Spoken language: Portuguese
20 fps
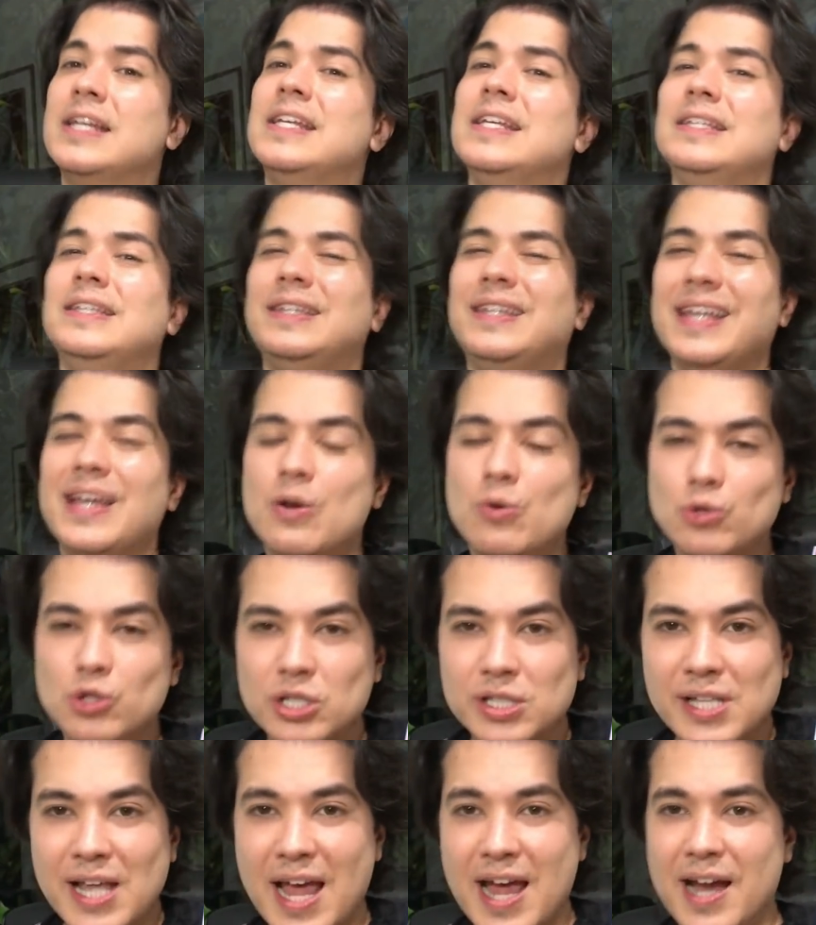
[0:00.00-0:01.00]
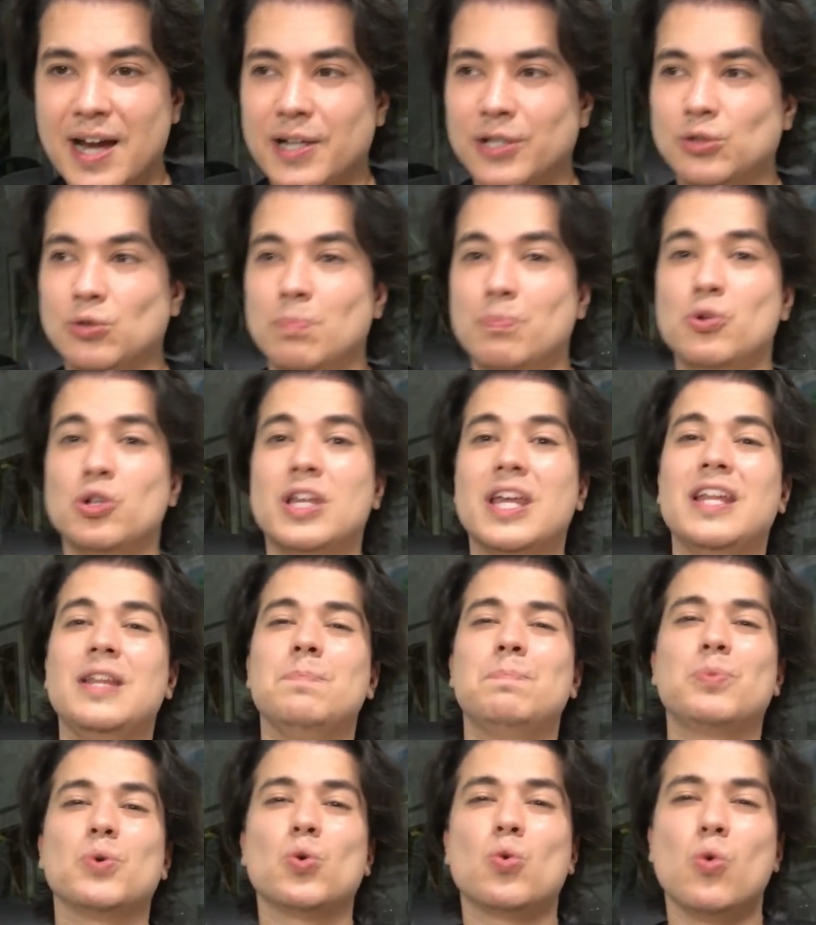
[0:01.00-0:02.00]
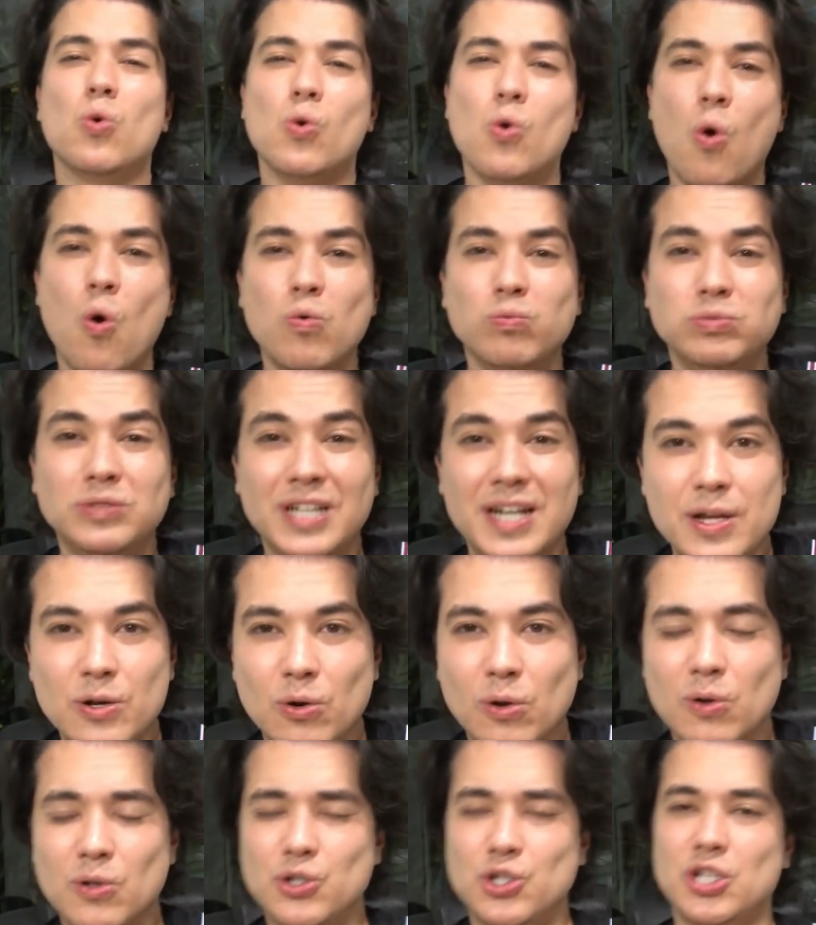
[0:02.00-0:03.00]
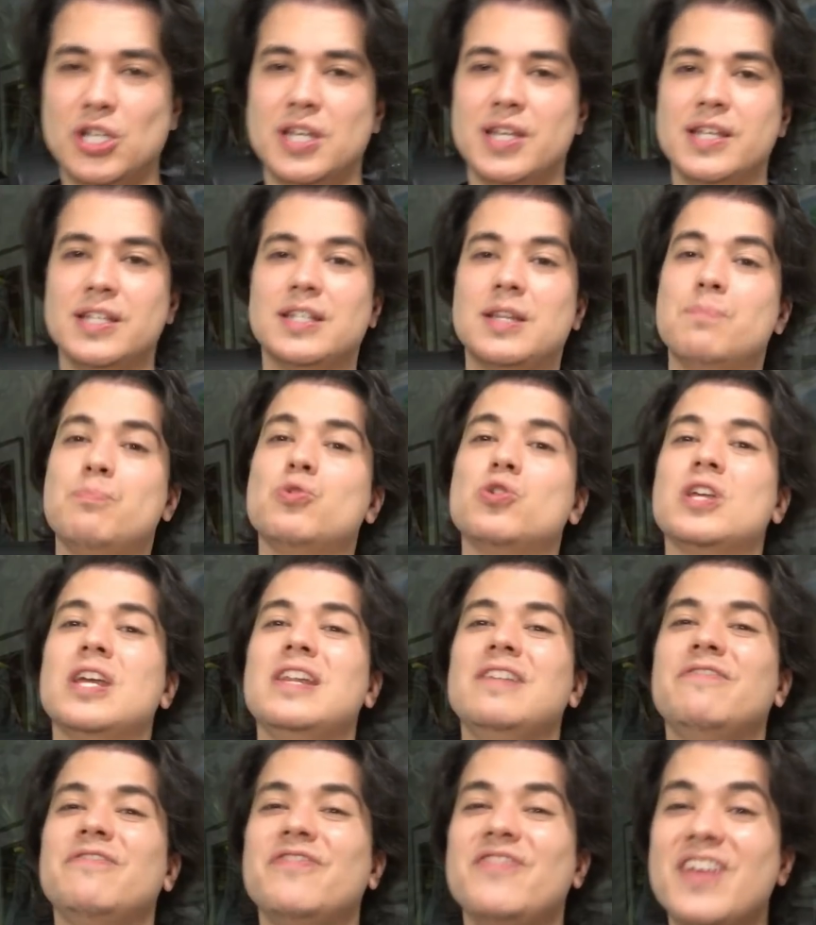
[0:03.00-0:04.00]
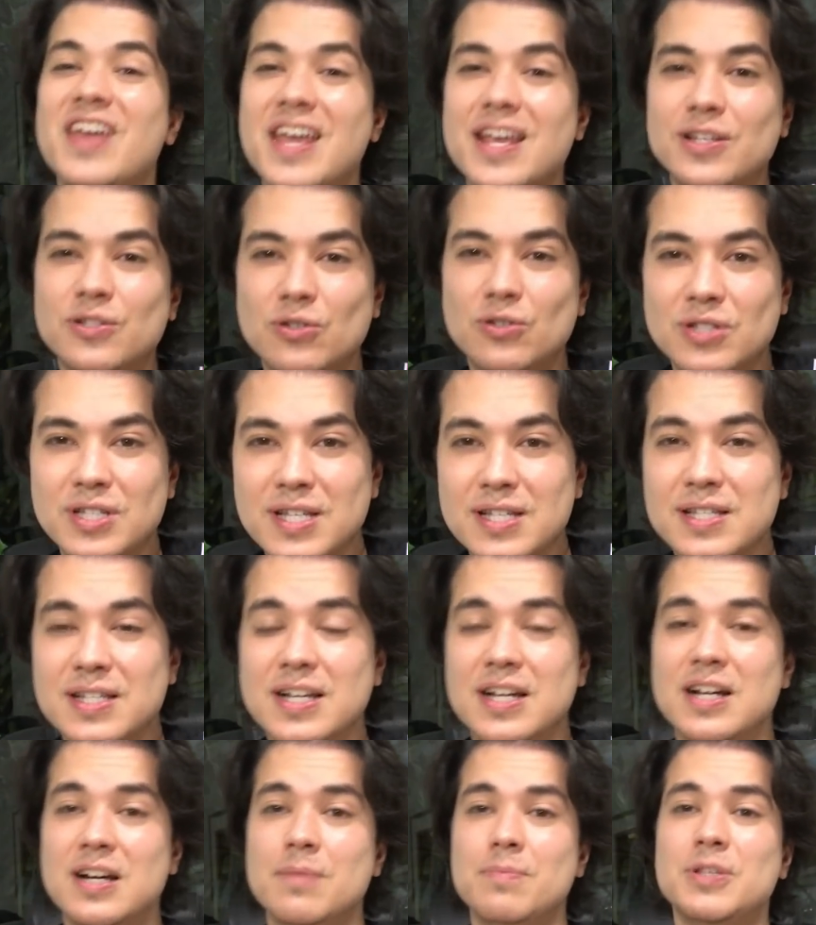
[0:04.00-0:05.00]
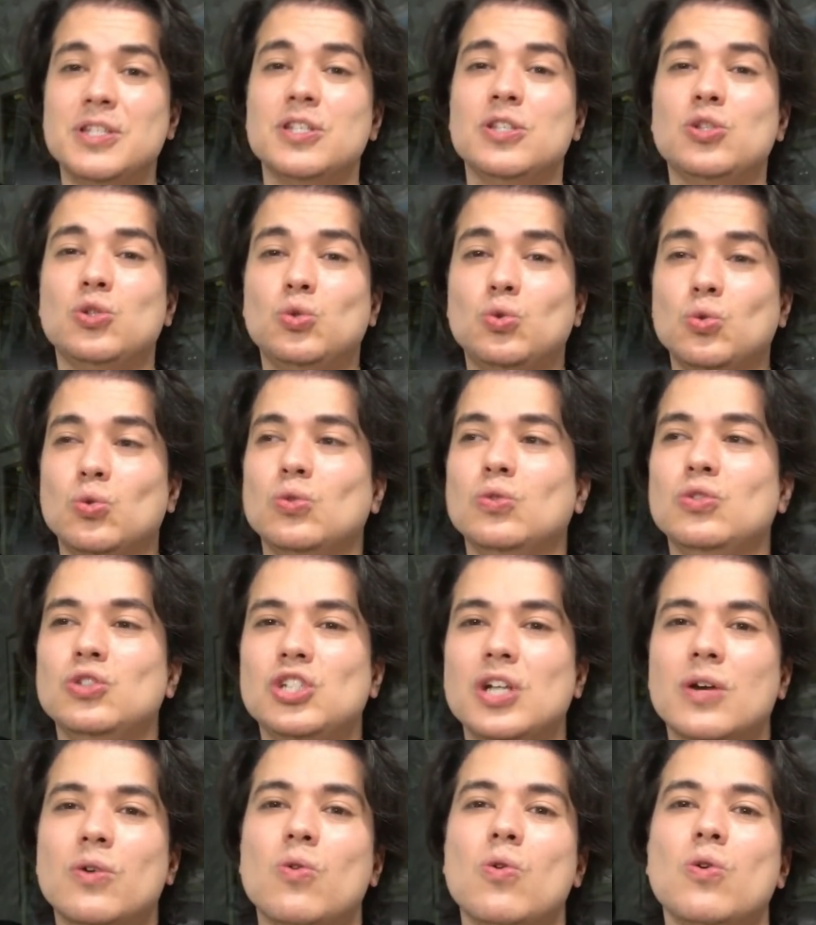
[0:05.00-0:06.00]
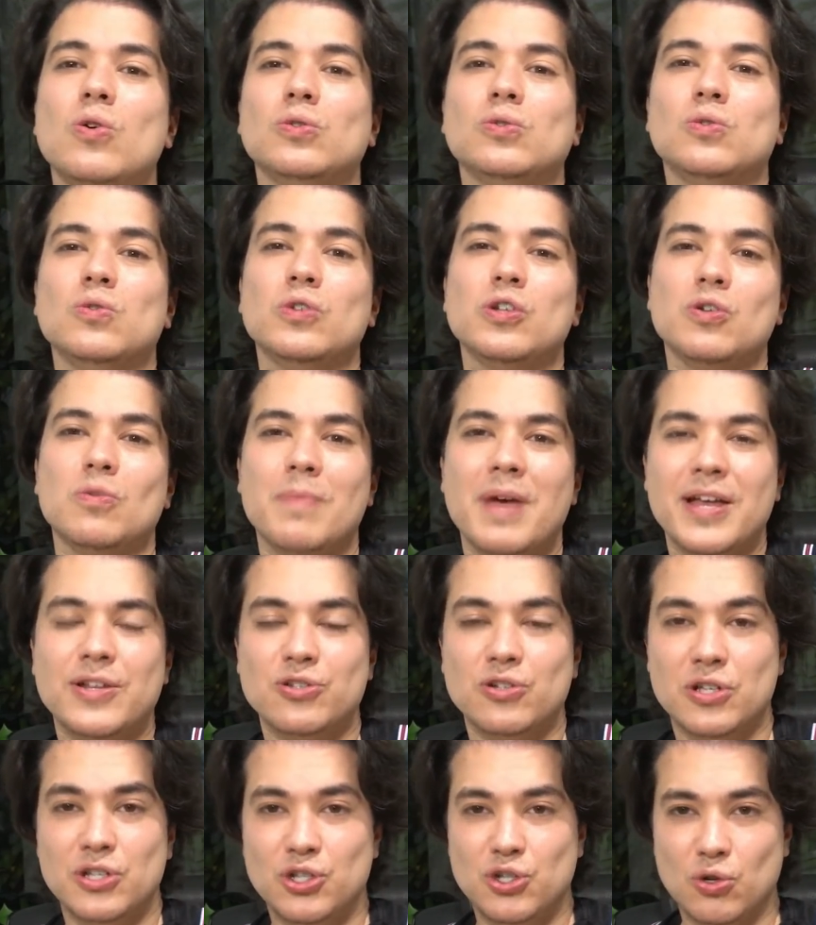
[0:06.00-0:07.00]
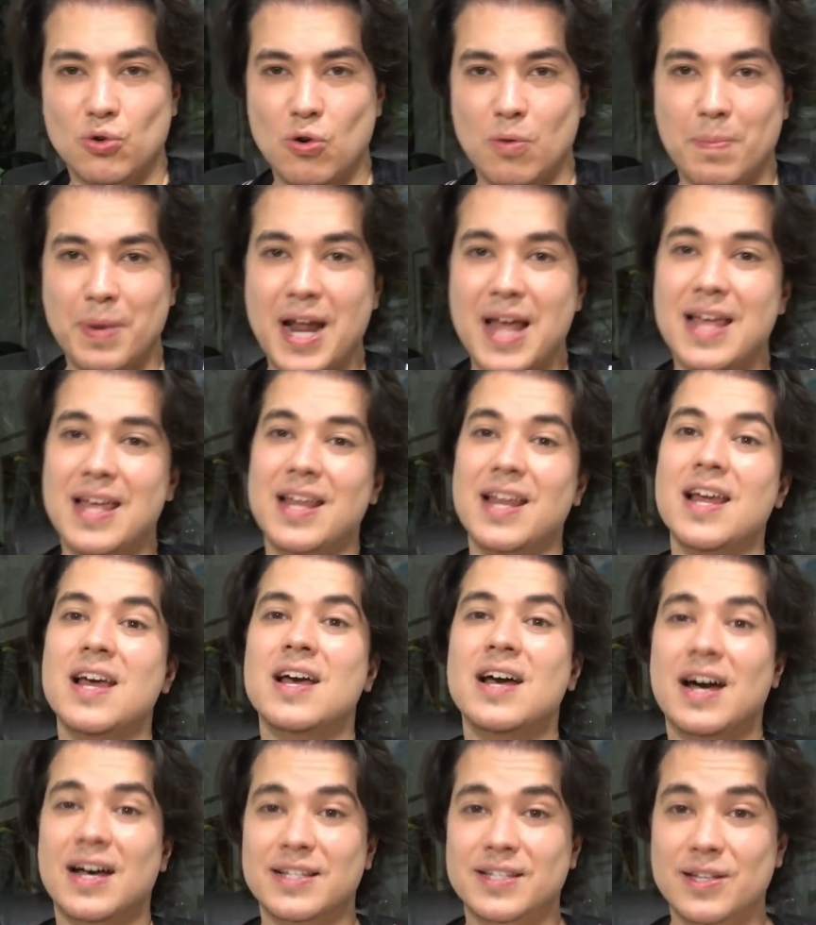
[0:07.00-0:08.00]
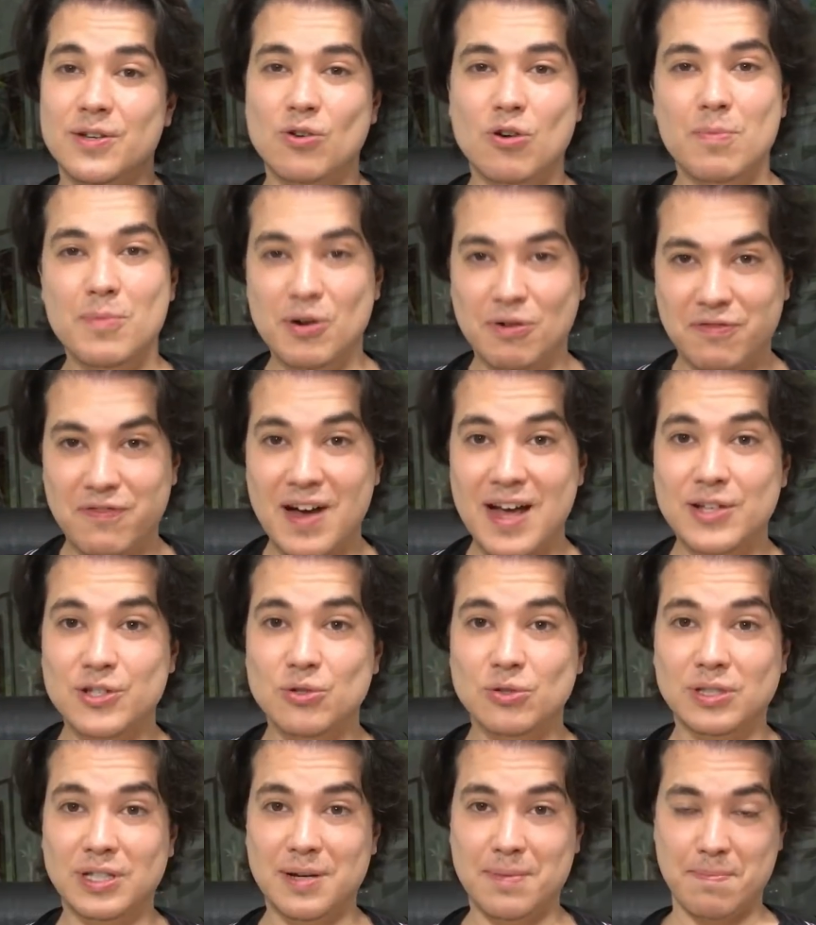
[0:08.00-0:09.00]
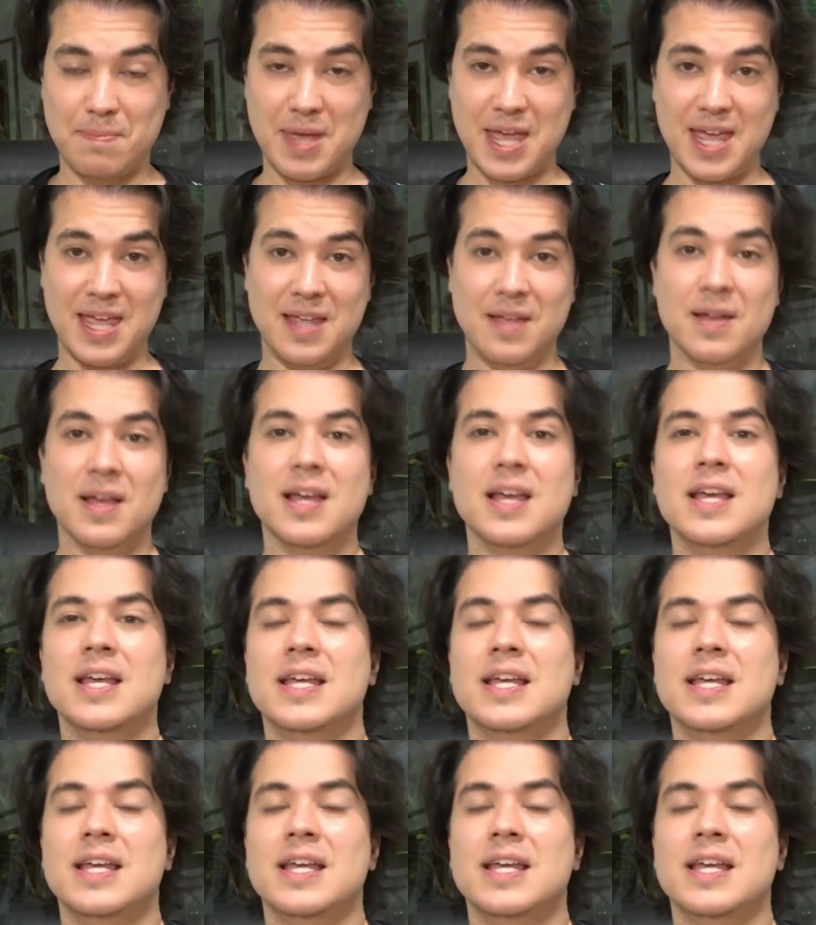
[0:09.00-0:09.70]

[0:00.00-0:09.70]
que deu certo porque ele procurou um tricologista e porque ele fez os exames e tudo de acordo com o que o médico indicou para ele, assim como eu faço também.